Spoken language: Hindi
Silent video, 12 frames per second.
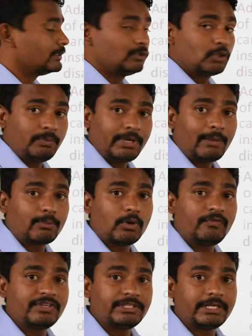जो भी
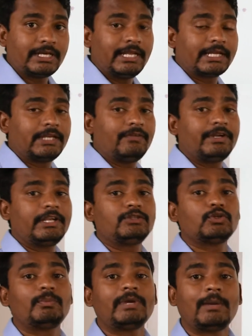आपको फिजिकल एक्टिविटी
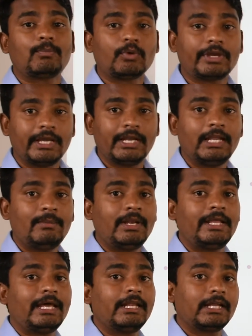जो भी आपको खेलने
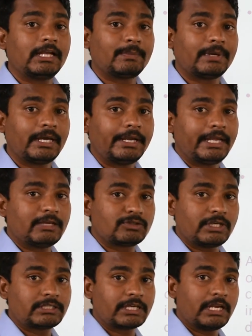मिले या अलग अलग प्रकार की
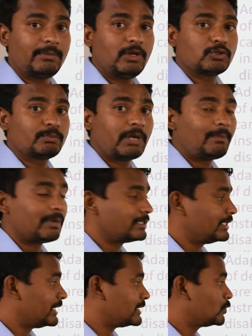एक्सरसाइज करने मिले उसमें आप
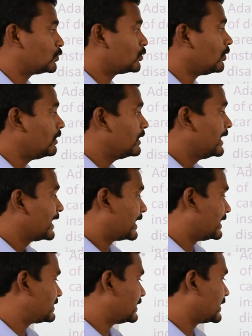अच्छी तरह से उसको
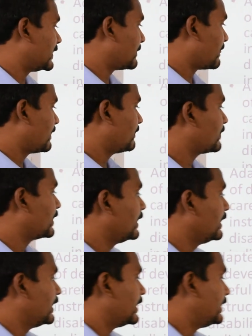कर सकें
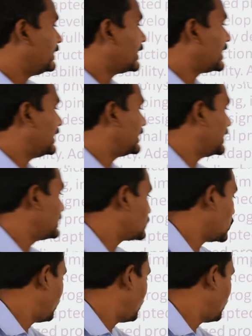इन द कंटेंट्स